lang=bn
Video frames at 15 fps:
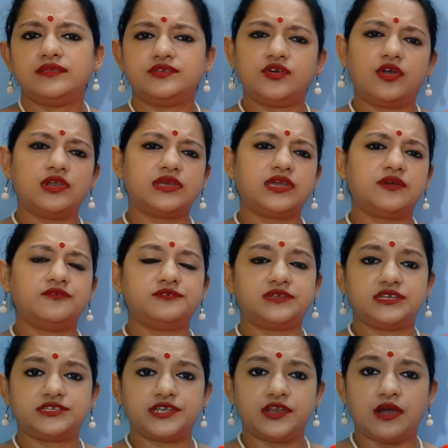ঝলকে
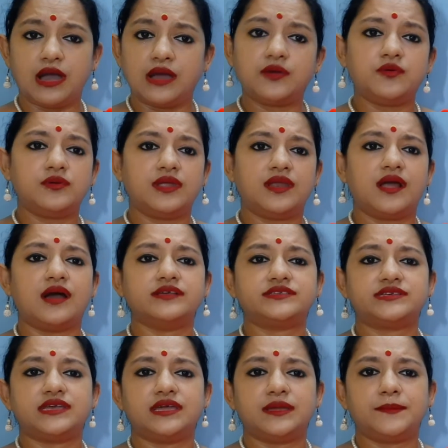উঠেছিল আগুনের
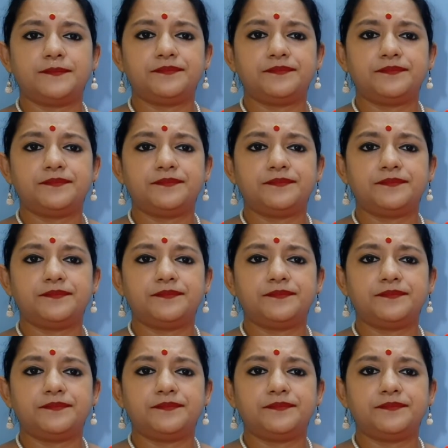আঁচে